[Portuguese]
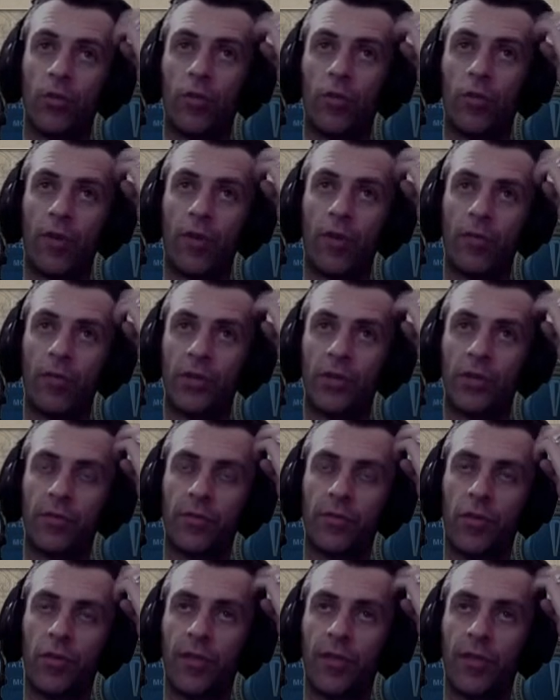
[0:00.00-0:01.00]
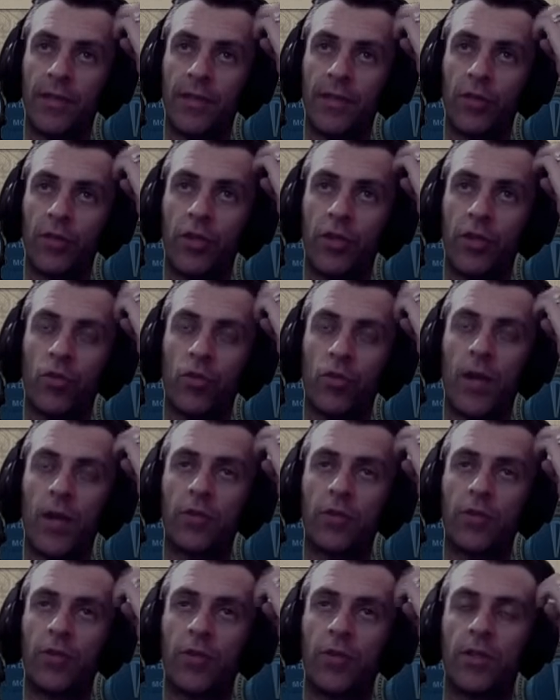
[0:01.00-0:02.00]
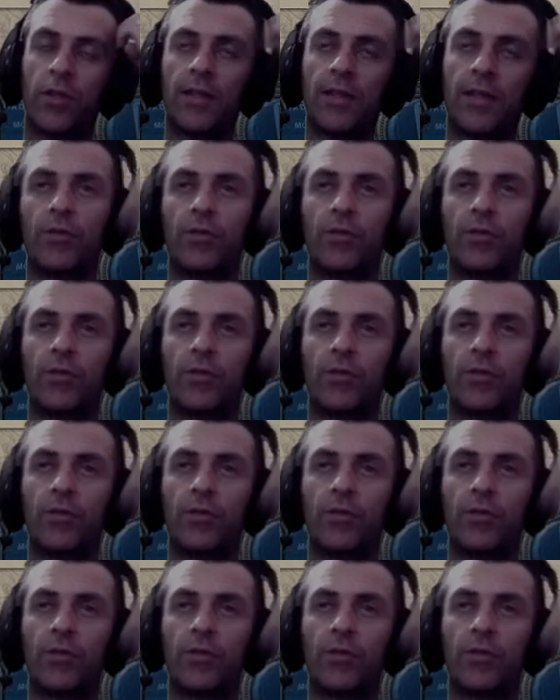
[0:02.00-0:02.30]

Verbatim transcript: conforme você for fazendo 24, 23.